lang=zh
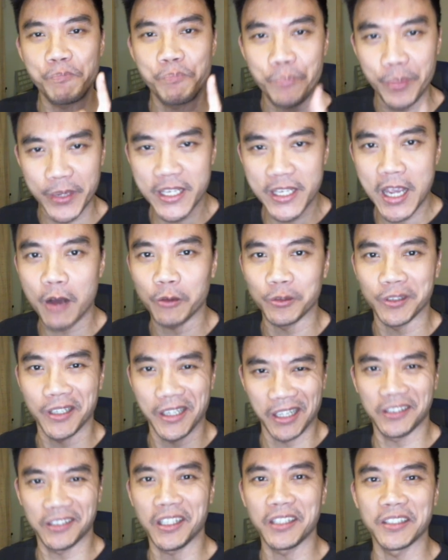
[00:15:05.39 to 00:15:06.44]
必要的、
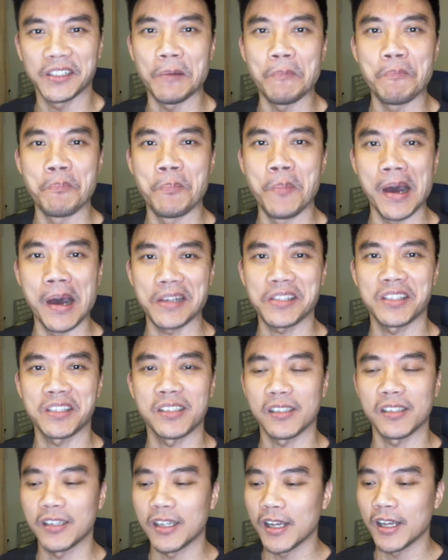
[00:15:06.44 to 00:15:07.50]
一定的 must，